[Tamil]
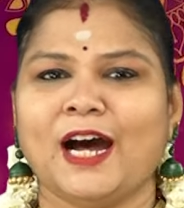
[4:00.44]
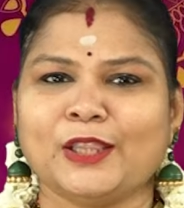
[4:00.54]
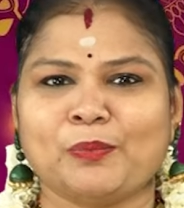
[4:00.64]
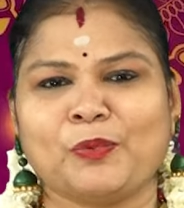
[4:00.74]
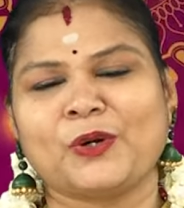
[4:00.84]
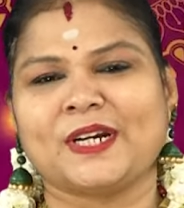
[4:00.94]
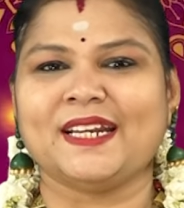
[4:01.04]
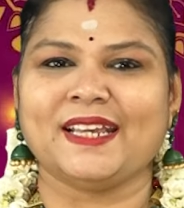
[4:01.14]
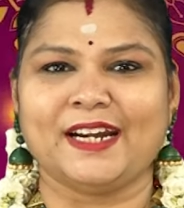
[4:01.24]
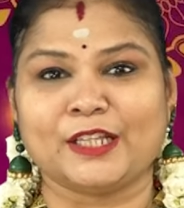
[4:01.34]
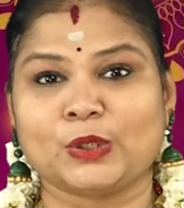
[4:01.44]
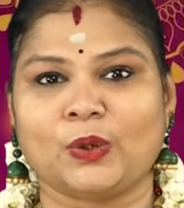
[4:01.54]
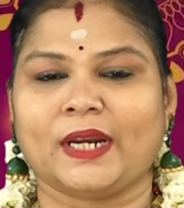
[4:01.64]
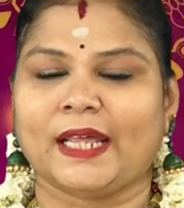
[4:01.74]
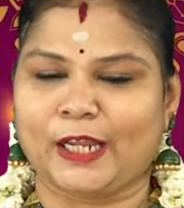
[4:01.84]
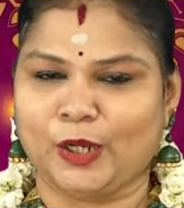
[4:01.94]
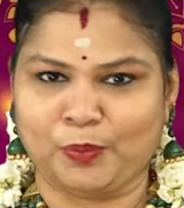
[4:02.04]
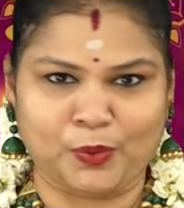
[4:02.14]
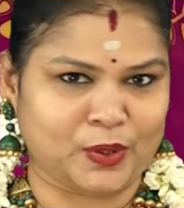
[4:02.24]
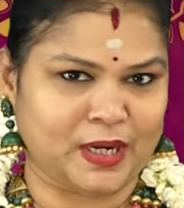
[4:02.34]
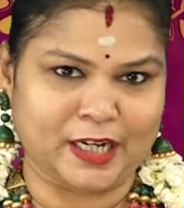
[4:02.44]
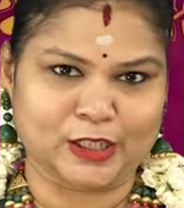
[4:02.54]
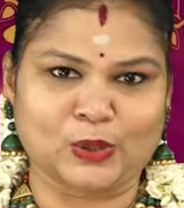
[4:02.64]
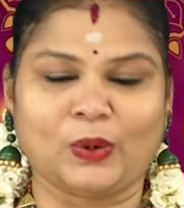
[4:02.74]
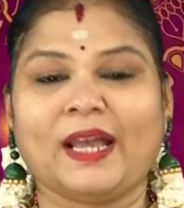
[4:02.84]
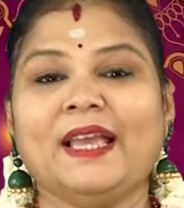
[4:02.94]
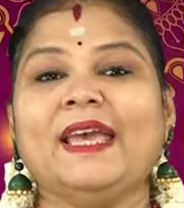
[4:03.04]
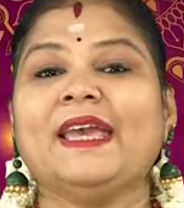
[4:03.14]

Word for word: அந்த பூக்களை நீங்கள் எடுத்துக்கோங்க நிறைய பூக்கள் எடுத்துக்கோங்க